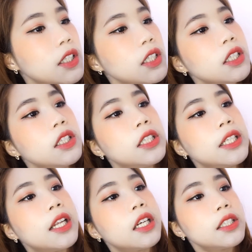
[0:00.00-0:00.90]
นี่เก
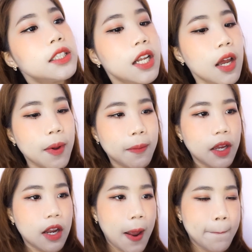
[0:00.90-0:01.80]
ลี่ยแล้วก็จะได้แบบ
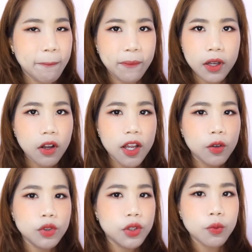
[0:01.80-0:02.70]
นี้นะก็ยัง
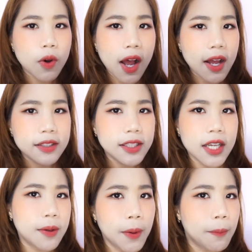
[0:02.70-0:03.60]
รู้สึกว่าสี
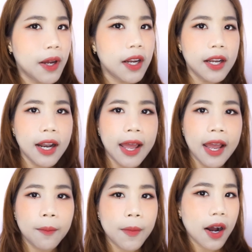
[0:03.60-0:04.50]
มันไม่ได้แร
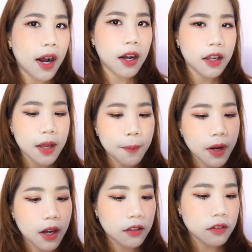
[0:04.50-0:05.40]
งมากอะไร
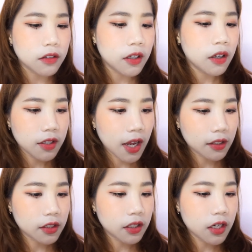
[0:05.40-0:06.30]
มากเลยอยาก
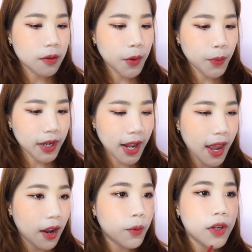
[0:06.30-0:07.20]
จะเติมให้มันแด
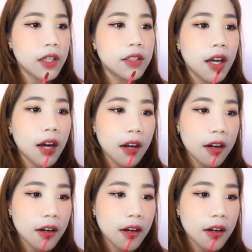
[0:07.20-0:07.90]
งกว่านี้จัง